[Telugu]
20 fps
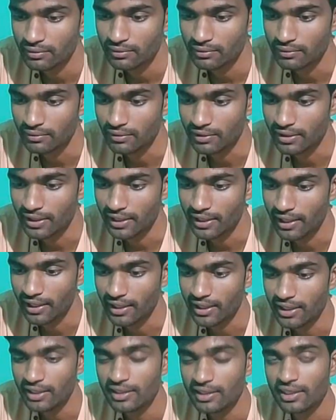ఓకే
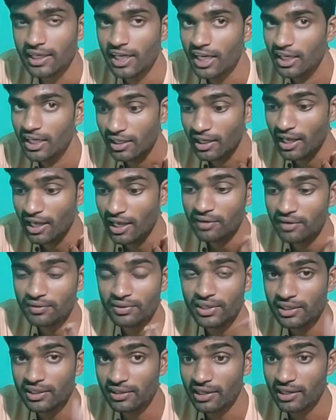అంటే నే నాకు
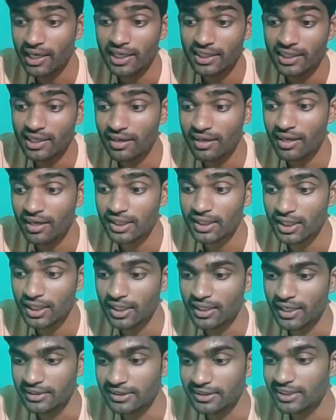నేను కరెక్టా కాదా అని
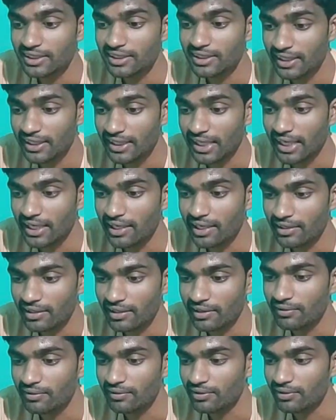ఎగ్జిట్ చేయడానికి
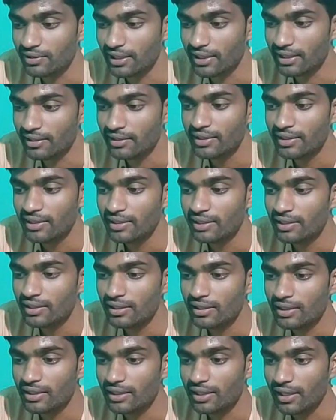ఓకే
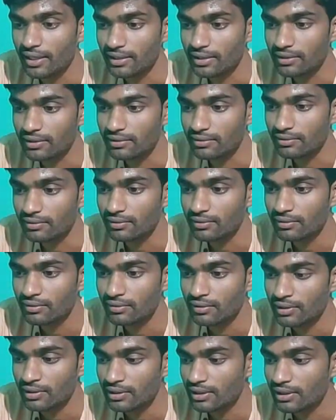ఇది కరెక్టు
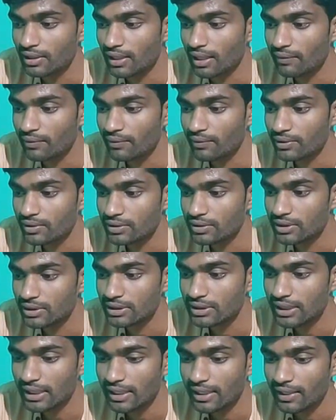తర్వాత
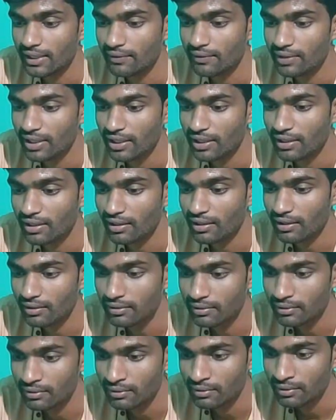వచ్చేసి ఈ విధంగా
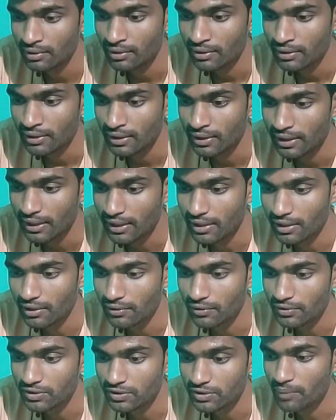ఇక్కడ
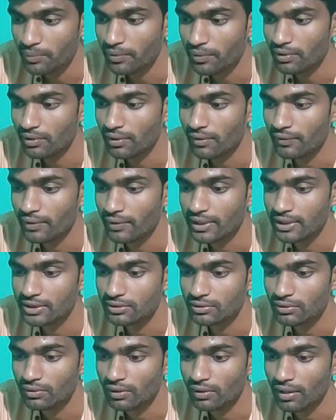ఒక సపోర్ట్ లెవెల్
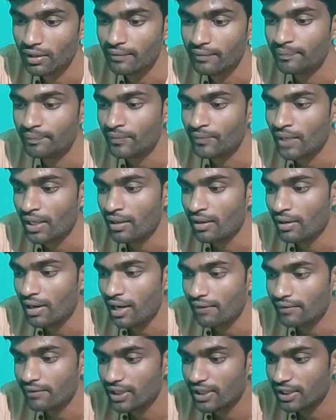గీసుకున్నా
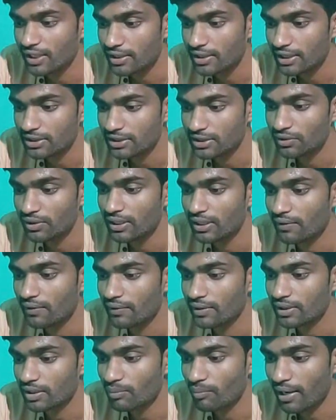ఆ విధంగా గీసుకున్న
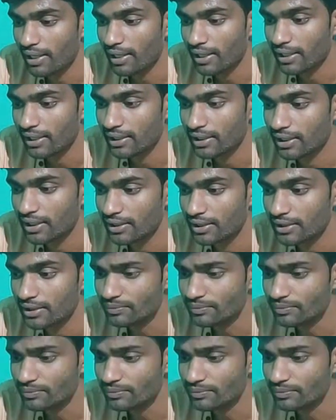తర్వాత మార్కెట్ అనేది